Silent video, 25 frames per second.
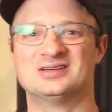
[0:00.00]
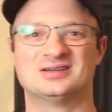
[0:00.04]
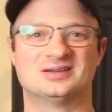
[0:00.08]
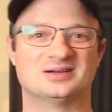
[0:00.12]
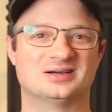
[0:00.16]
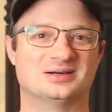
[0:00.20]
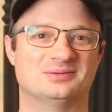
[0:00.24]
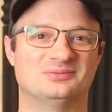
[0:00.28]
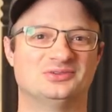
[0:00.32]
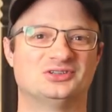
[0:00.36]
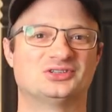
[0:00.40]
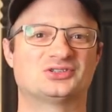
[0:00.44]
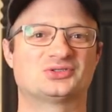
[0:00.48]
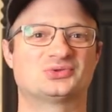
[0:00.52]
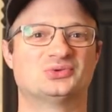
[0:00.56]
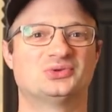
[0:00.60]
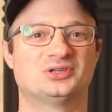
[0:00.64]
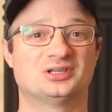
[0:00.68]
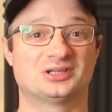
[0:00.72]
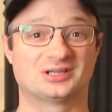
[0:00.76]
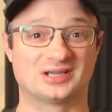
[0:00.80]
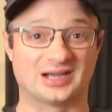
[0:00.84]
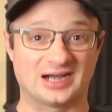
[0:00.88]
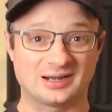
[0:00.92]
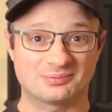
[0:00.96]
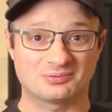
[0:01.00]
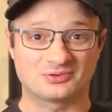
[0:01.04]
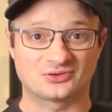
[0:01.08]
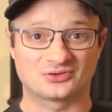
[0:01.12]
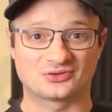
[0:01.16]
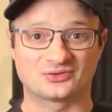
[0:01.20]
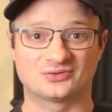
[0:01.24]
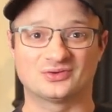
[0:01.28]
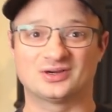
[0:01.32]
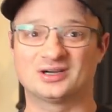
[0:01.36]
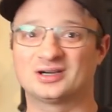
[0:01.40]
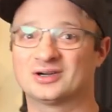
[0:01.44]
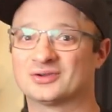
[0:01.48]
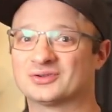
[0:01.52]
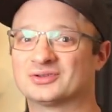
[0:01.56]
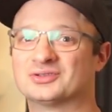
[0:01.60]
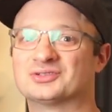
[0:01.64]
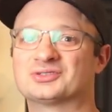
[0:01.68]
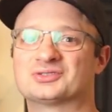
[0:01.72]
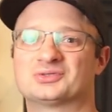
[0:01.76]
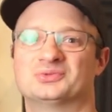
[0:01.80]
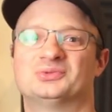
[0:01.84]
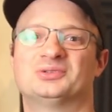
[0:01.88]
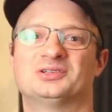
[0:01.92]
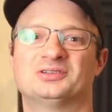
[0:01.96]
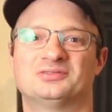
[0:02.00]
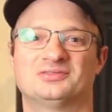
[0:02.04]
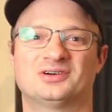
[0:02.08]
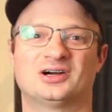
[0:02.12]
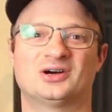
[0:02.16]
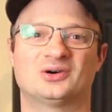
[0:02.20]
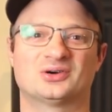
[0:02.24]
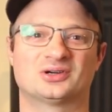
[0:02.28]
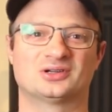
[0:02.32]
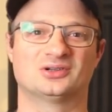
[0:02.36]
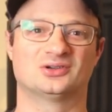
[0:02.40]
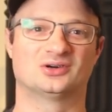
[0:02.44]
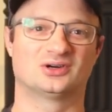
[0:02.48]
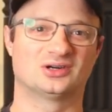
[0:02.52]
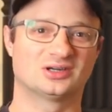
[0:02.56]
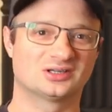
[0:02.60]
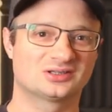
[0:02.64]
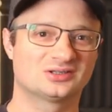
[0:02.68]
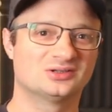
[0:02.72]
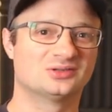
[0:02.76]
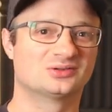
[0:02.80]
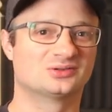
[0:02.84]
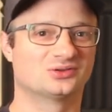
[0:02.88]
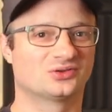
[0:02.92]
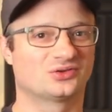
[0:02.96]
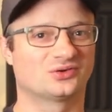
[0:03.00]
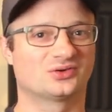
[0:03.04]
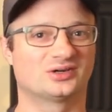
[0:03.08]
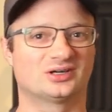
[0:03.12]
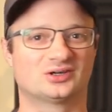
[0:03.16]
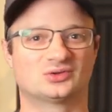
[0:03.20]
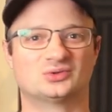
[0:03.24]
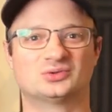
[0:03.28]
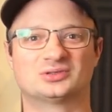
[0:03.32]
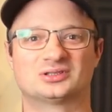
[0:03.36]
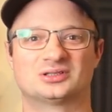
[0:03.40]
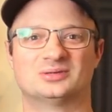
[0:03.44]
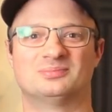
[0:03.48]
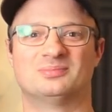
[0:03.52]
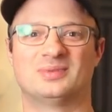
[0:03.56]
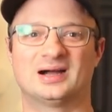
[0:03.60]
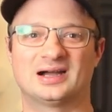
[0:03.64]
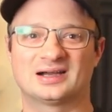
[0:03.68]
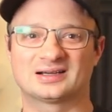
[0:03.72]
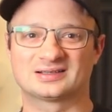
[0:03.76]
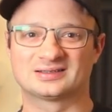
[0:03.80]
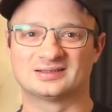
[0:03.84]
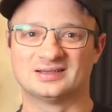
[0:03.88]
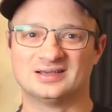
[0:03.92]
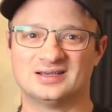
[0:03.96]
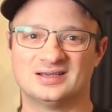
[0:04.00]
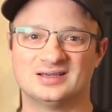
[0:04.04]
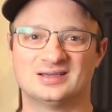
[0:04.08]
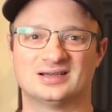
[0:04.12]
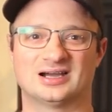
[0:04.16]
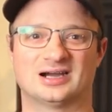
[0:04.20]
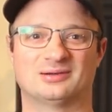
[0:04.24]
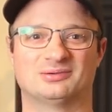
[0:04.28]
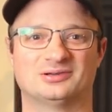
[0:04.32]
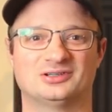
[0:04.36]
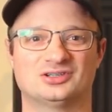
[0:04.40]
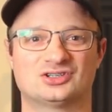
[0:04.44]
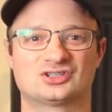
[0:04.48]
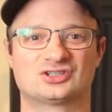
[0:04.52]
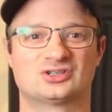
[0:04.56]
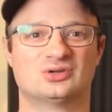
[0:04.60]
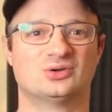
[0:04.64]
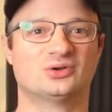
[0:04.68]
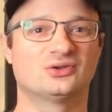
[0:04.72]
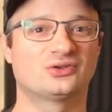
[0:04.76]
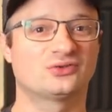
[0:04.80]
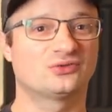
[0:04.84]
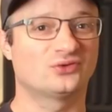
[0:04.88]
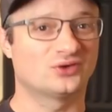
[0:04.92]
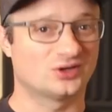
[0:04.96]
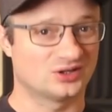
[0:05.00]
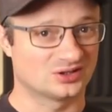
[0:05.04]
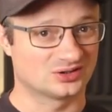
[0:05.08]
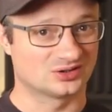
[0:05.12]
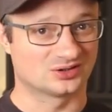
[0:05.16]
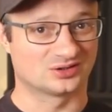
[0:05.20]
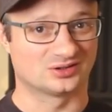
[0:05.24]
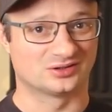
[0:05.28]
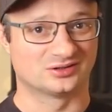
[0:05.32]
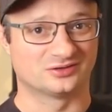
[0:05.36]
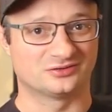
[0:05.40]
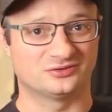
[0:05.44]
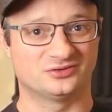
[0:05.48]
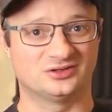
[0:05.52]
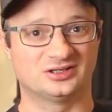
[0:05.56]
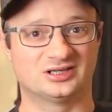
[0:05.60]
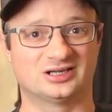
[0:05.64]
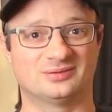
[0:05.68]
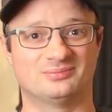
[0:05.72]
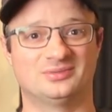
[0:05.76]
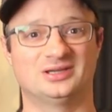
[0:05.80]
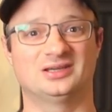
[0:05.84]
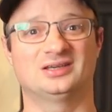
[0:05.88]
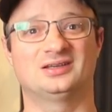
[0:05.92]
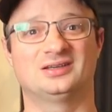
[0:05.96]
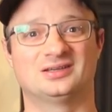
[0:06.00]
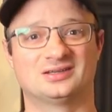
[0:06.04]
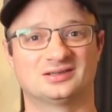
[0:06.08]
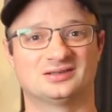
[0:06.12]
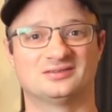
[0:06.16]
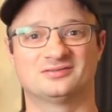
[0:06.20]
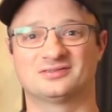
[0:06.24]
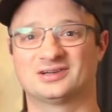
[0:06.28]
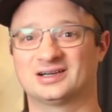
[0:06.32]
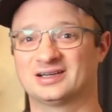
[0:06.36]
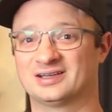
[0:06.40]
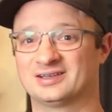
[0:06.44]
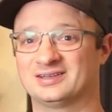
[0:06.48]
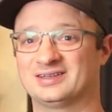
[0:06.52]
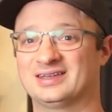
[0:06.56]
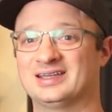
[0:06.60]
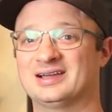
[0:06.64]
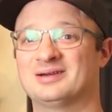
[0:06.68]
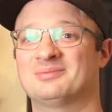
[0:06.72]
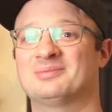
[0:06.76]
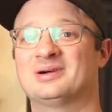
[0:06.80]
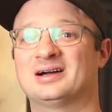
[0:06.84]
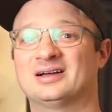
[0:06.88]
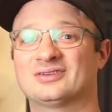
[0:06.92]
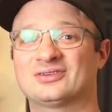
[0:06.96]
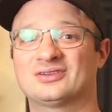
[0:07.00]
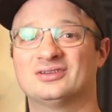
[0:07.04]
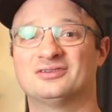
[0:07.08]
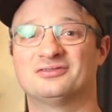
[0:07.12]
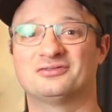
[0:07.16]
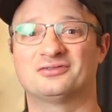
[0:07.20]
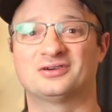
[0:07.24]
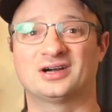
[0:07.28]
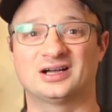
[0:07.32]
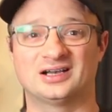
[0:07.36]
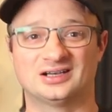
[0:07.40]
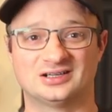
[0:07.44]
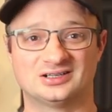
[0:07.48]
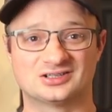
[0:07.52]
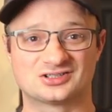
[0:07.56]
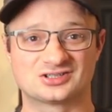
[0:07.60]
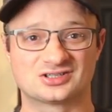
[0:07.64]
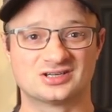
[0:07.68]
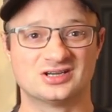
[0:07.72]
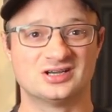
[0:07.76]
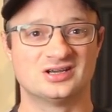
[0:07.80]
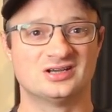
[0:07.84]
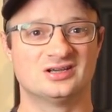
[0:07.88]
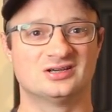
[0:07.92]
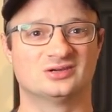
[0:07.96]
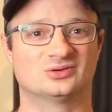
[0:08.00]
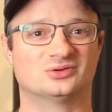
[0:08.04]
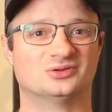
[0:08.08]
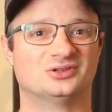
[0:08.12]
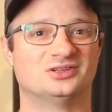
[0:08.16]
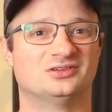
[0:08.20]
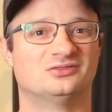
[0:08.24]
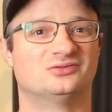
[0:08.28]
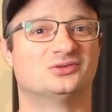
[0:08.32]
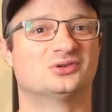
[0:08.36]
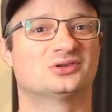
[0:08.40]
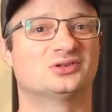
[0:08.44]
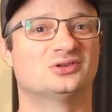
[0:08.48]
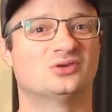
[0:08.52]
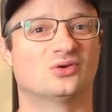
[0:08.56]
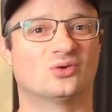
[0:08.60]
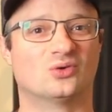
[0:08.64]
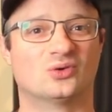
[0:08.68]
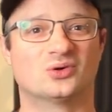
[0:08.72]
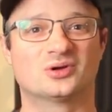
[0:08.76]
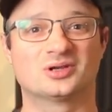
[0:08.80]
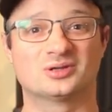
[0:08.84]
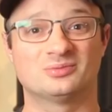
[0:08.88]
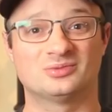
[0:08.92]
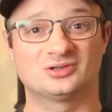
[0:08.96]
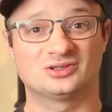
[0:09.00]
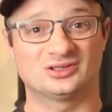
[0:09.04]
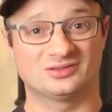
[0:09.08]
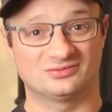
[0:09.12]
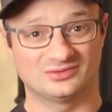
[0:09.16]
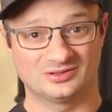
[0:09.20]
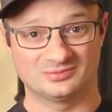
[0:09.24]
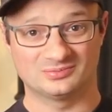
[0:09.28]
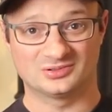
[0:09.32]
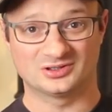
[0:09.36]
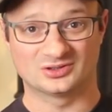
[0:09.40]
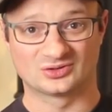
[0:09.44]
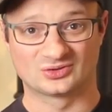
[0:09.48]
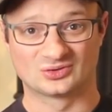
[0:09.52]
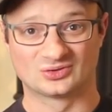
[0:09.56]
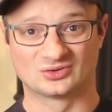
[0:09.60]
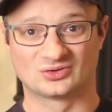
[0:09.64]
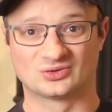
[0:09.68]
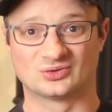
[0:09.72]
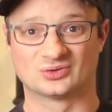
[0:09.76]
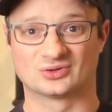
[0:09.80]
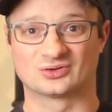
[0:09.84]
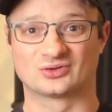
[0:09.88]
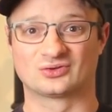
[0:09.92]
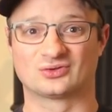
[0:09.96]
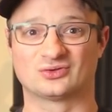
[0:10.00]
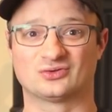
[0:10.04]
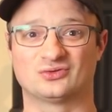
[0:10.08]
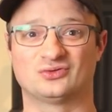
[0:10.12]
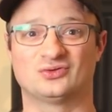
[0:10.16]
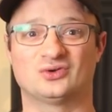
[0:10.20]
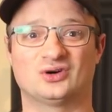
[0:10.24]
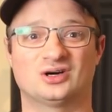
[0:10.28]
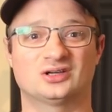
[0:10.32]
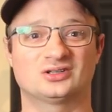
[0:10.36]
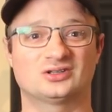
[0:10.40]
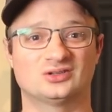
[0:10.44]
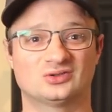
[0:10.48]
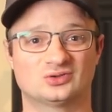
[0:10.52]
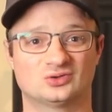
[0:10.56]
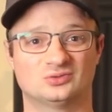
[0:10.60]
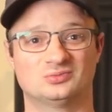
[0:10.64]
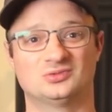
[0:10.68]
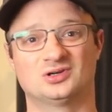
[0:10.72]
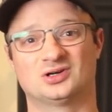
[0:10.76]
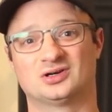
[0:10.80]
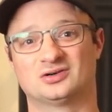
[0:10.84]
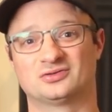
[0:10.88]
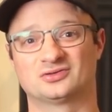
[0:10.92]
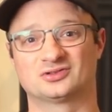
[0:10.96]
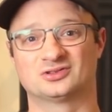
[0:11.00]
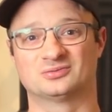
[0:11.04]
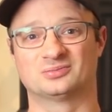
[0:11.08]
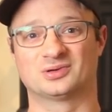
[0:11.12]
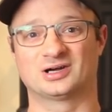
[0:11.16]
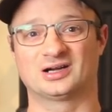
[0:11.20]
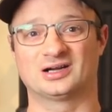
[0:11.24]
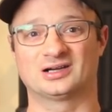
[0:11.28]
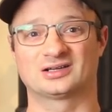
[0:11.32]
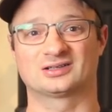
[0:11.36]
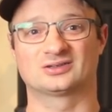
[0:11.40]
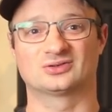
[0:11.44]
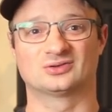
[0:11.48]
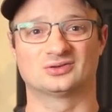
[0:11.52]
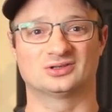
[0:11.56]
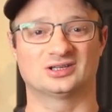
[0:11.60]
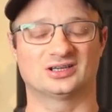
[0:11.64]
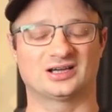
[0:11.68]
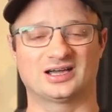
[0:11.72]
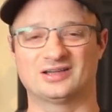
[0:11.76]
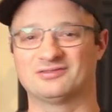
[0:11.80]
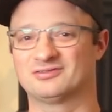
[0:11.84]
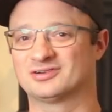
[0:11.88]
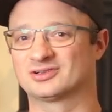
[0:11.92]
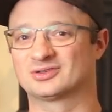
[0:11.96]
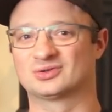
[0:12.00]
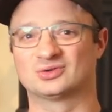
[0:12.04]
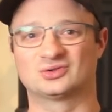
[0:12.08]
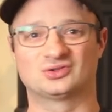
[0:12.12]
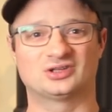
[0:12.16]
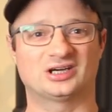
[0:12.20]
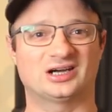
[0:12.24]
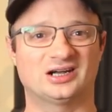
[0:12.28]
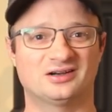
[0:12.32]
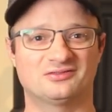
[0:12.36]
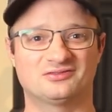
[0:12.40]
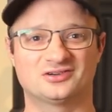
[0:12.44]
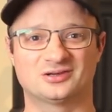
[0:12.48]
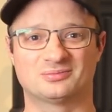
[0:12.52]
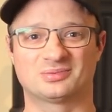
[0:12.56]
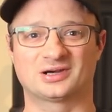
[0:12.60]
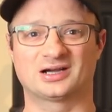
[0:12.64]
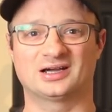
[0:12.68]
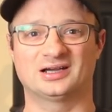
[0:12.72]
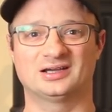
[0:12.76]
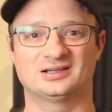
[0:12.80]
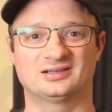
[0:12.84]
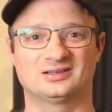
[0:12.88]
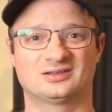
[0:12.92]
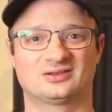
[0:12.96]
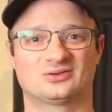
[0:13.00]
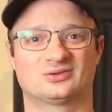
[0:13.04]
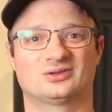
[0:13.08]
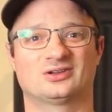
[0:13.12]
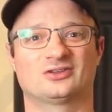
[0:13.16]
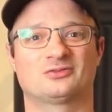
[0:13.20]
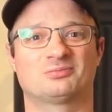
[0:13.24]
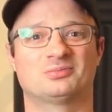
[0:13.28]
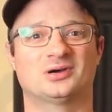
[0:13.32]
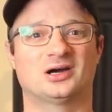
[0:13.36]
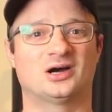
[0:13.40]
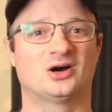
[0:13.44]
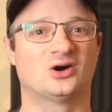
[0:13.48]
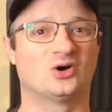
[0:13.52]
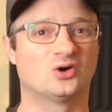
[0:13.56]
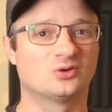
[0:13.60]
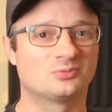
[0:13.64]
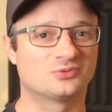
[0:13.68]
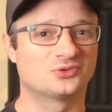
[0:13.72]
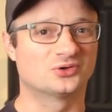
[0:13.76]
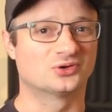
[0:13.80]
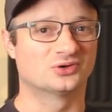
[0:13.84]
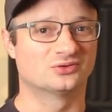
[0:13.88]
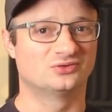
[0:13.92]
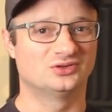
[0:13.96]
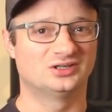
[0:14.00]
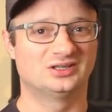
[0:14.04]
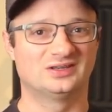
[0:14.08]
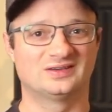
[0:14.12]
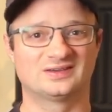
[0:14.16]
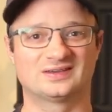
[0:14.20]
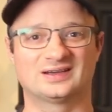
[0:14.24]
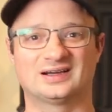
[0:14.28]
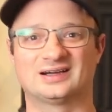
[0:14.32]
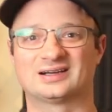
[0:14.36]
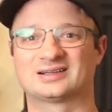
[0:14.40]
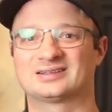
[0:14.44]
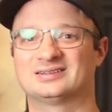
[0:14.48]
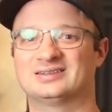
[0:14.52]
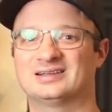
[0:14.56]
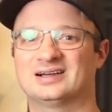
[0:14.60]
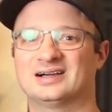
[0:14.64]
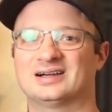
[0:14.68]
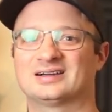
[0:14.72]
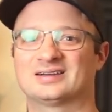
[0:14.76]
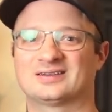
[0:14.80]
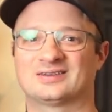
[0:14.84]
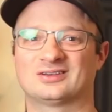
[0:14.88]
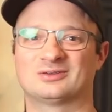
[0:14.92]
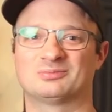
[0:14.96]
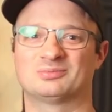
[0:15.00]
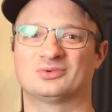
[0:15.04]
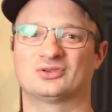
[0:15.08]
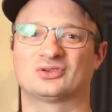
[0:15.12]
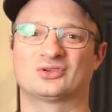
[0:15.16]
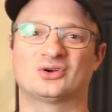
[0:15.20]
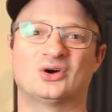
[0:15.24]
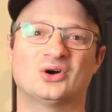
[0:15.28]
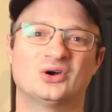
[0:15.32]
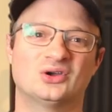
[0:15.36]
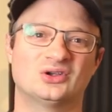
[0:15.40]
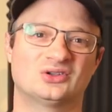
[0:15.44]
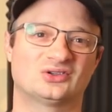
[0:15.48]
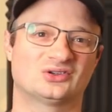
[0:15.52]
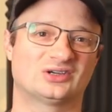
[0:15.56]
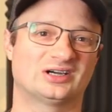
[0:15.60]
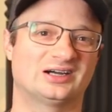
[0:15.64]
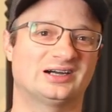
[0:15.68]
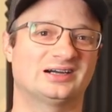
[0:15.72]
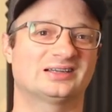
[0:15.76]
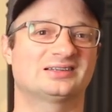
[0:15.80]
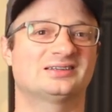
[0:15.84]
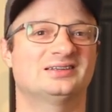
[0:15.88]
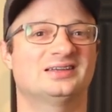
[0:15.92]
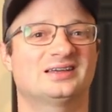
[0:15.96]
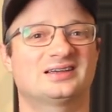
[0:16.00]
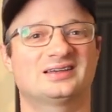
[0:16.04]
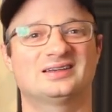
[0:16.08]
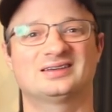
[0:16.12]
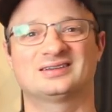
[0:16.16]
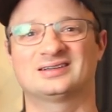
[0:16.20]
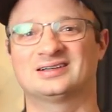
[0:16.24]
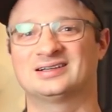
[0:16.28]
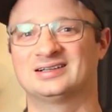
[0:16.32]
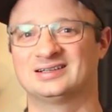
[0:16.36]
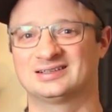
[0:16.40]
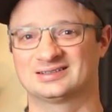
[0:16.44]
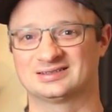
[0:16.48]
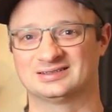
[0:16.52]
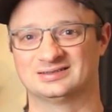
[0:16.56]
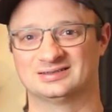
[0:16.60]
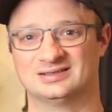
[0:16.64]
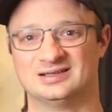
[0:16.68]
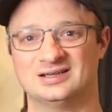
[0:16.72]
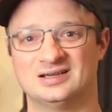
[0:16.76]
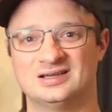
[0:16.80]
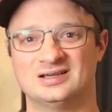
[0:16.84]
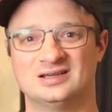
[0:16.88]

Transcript: Ähm, die Studie gab es zwar und die Studie war auch in Ordnung und sogar gut gemacht, aber die Schlussfolgerung vieler Medien war dermaßen falsch und die wurden ohne mit der Wimper zu zucken sofort in Umlauf gebracht und einfach total verbreitet, sodass Behauptungen wie diese acht Jahre sich bis heute hartnäckig halten.